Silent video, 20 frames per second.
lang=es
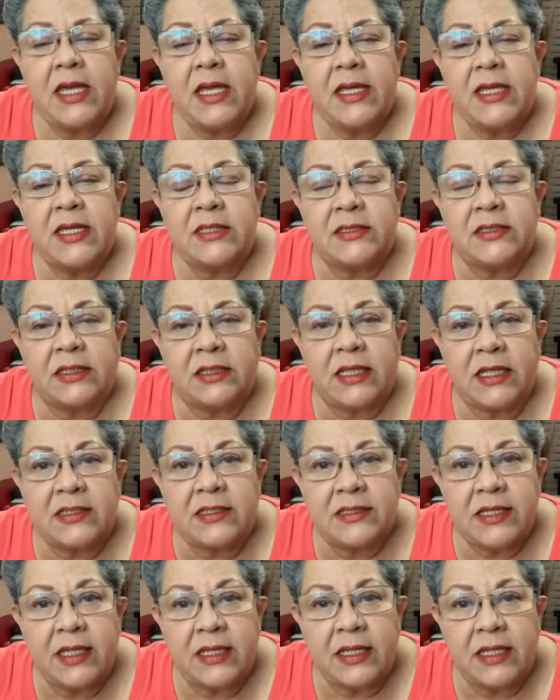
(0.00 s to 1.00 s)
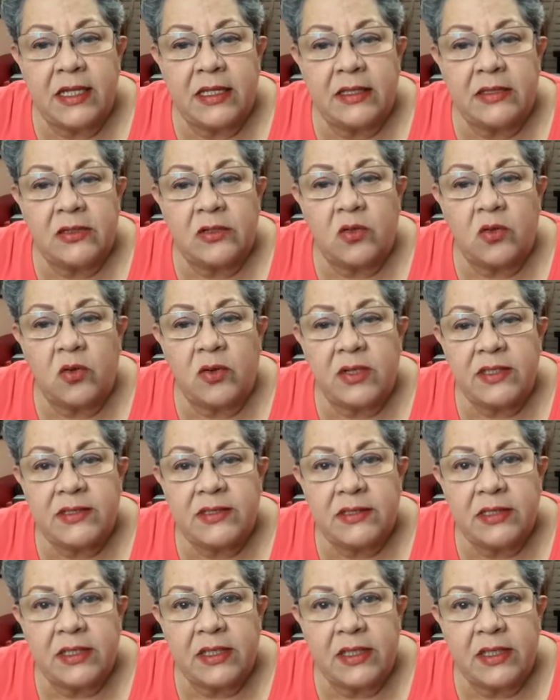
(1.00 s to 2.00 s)
Y es que tan se adelantó
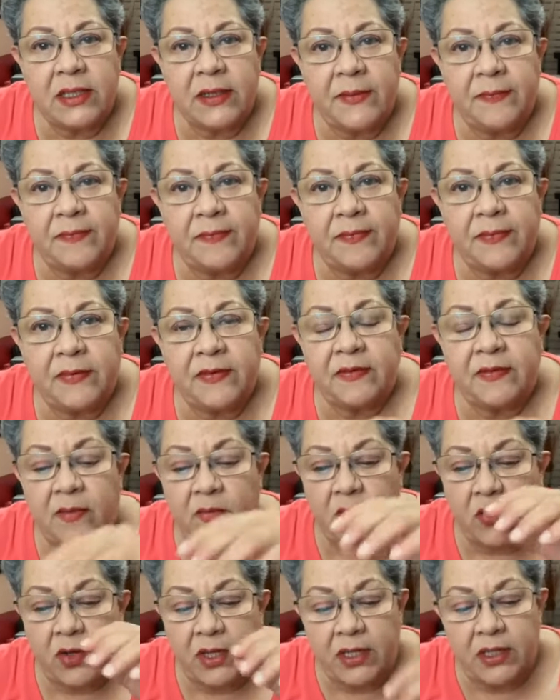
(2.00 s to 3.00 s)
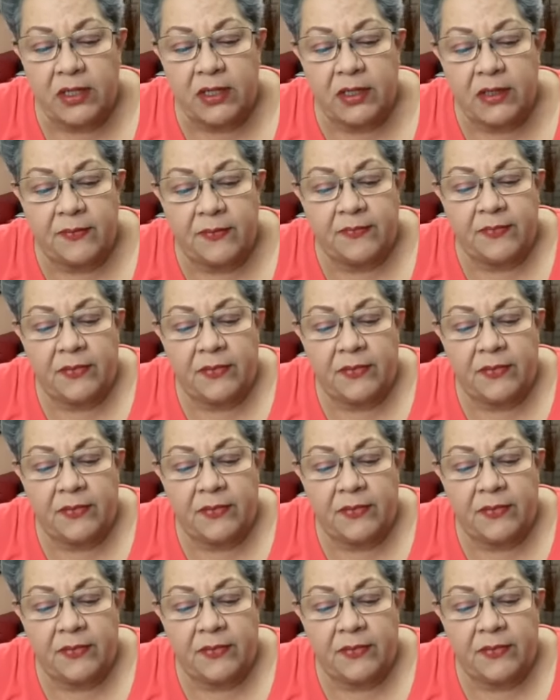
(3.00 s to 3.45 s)
este Samuel